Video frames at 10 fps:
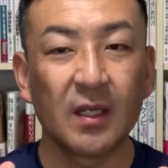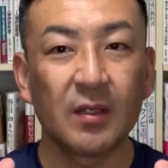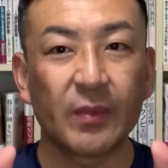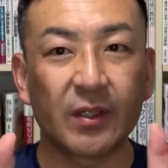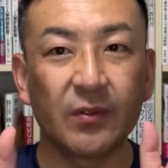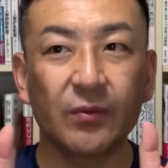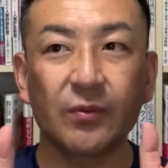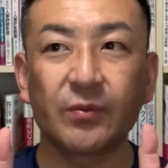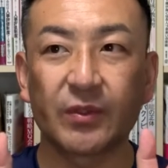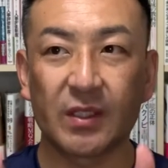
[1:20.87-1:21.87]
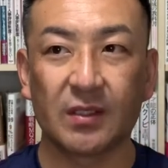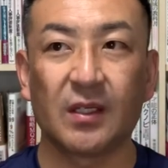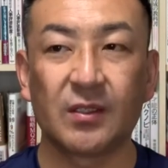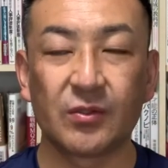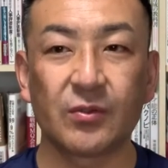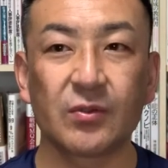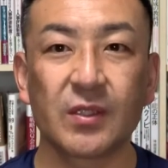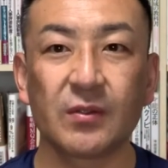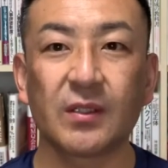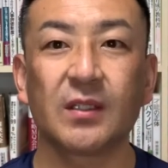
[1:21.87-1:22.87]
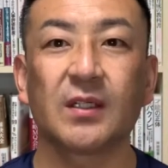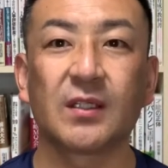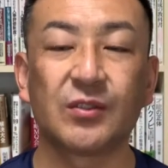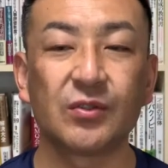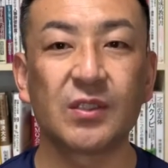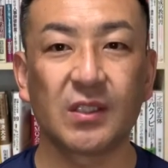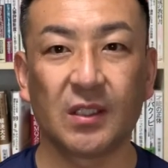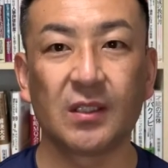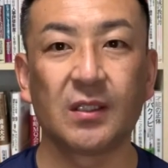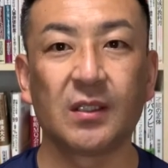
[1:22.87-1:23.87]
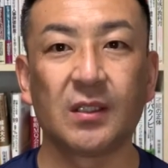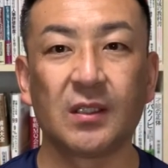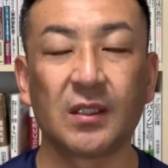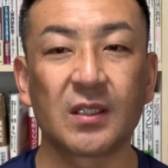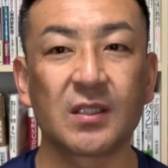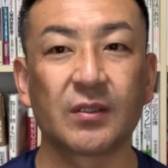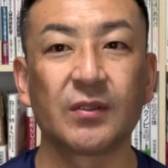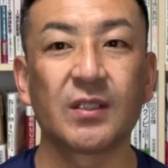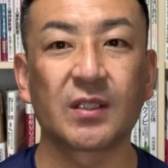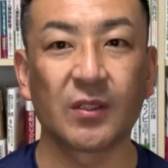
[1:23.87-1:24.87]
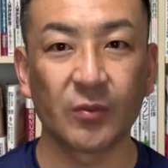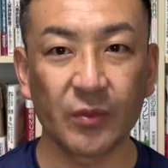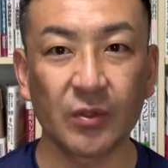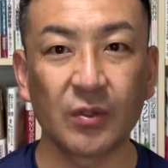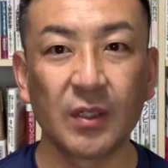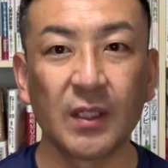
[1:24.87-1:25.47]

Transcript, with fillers: まあ、昨日もですね受講生の方が11人いらっしゃるんですけども